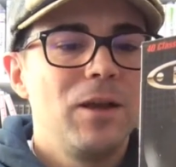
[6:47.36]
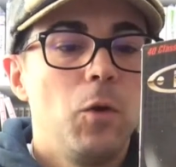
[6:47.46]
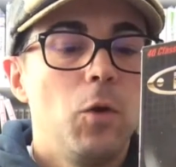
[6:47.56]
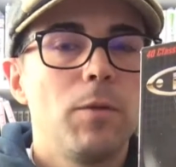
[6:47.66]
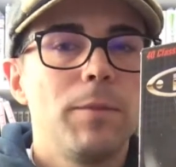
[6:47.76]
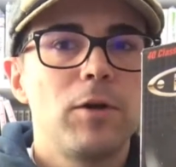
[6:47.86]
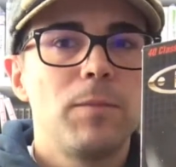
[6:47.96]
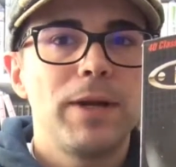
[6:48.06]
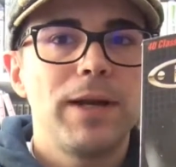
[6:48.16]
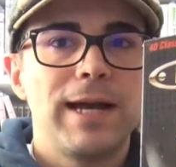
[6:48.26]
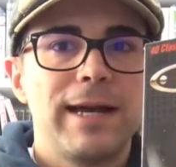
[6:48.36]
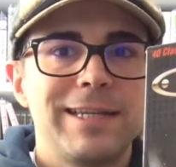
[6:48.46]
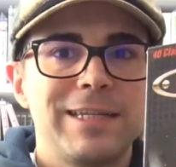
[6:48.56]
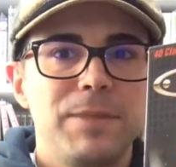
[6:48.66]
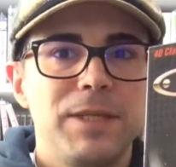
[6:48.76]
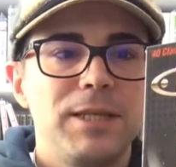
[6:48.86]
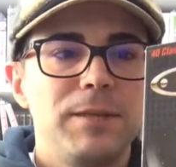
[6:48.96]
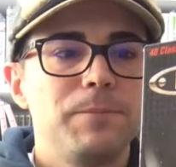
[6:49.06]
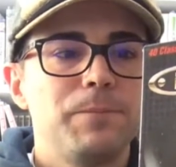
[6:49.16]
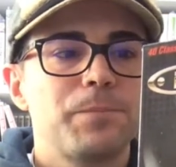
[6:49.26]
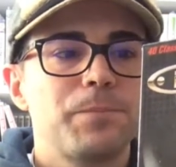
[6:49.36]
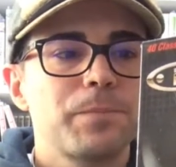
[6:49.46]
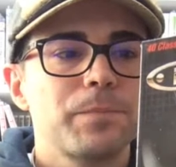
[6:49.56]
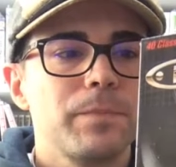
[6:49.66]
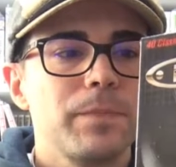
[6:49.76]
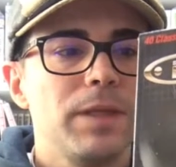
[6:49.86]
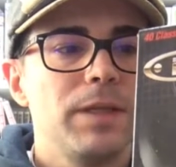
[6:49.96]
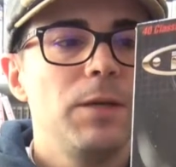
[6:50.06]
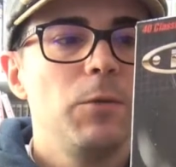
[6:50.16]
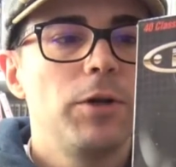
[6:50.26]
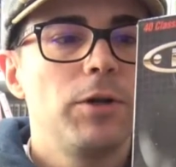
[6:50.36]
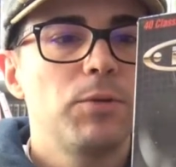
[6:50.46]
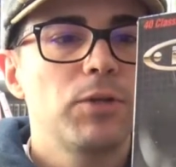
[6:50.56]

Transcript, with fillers: Luego me compré la NES Mini, y bueno,